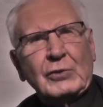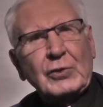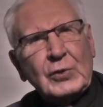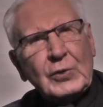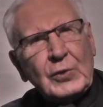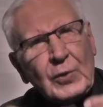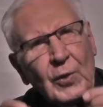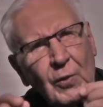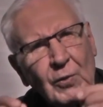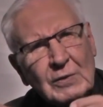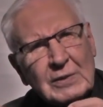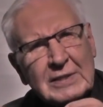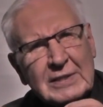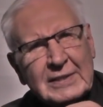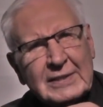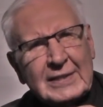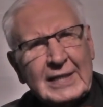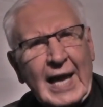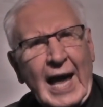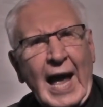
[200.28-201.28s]

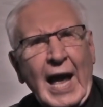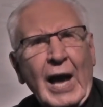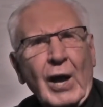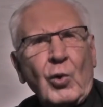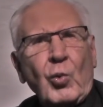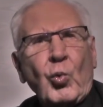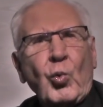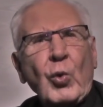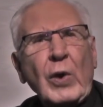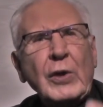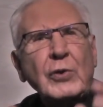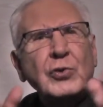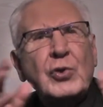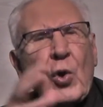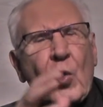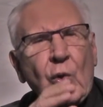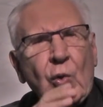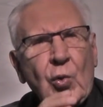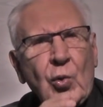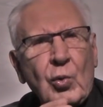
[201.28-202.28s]
Dios
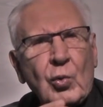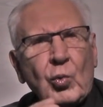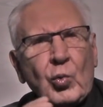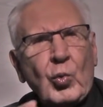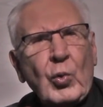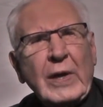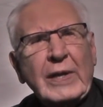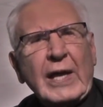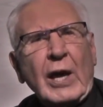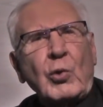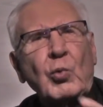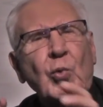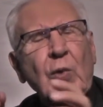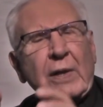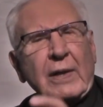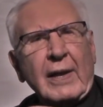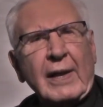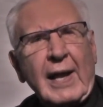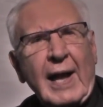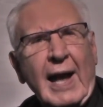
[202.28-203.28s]
cuidó, cuida y
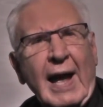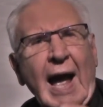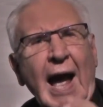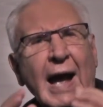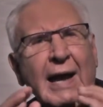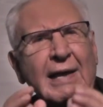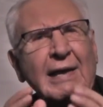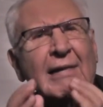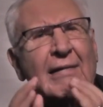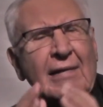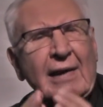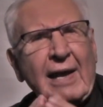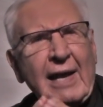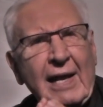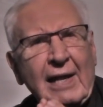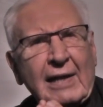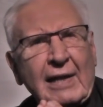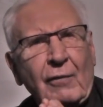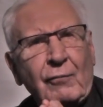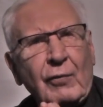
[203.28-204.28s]
cuidará a
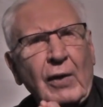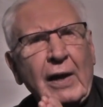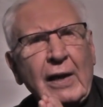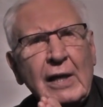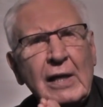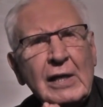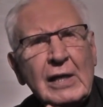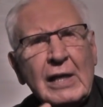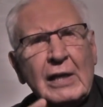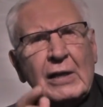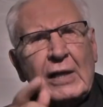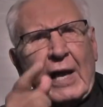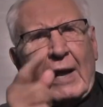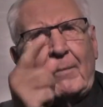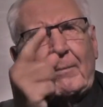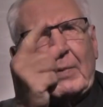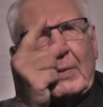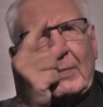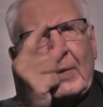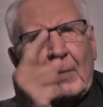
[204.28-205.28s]
Israel, que fue
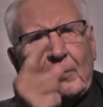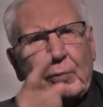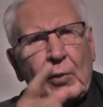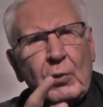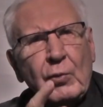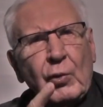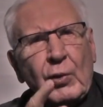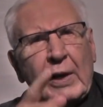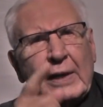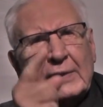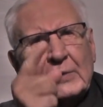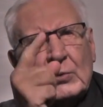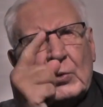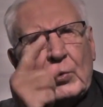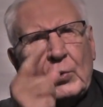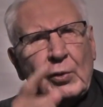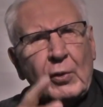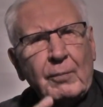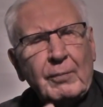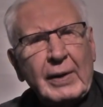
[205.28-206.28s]
el primer pueblo que
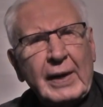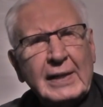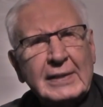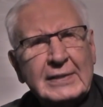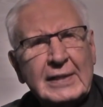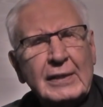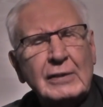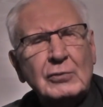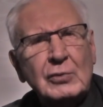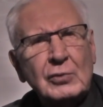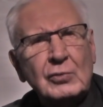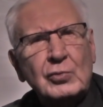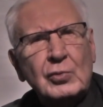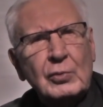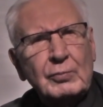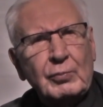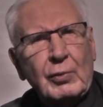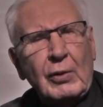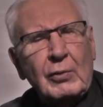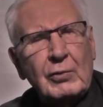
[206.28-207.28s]
escogió para ser su, su
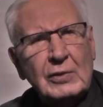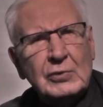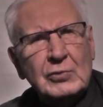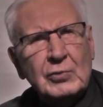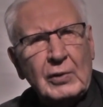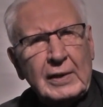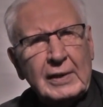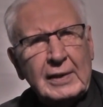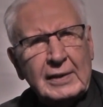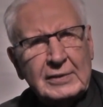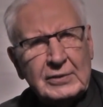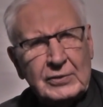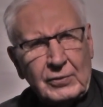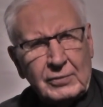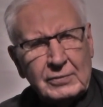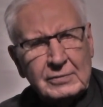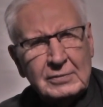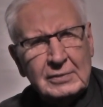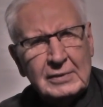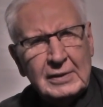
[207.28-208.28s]
pueblo de su
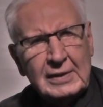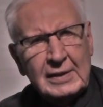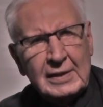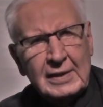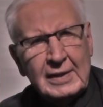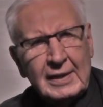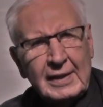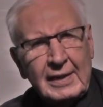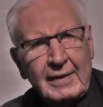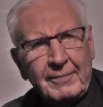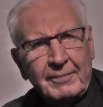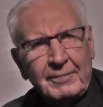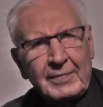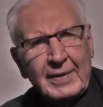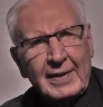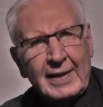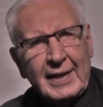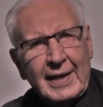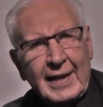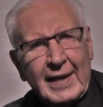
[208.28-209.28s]
elección,
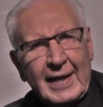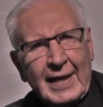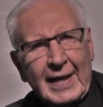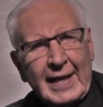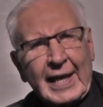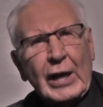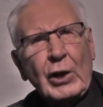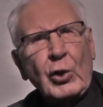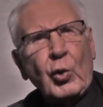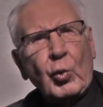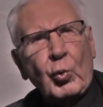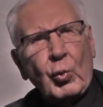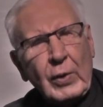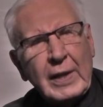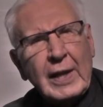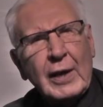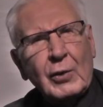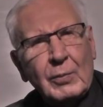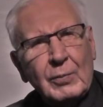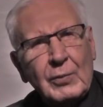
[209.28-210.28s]
y lo
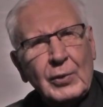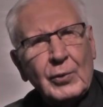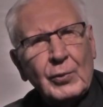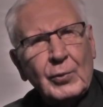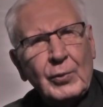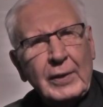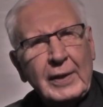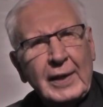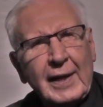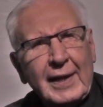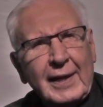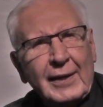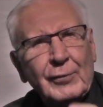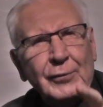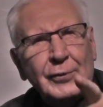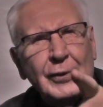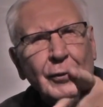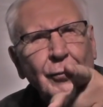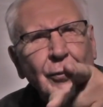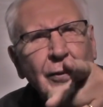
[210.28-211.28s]
cuida como lo cuida, no
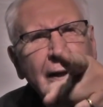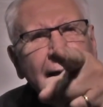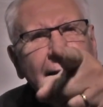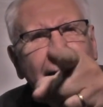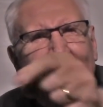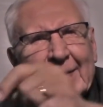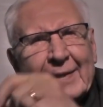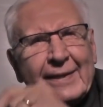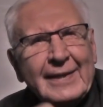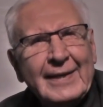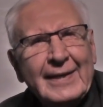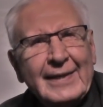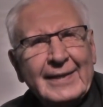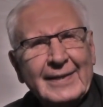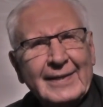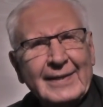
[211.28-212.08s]
te cuidará a ti,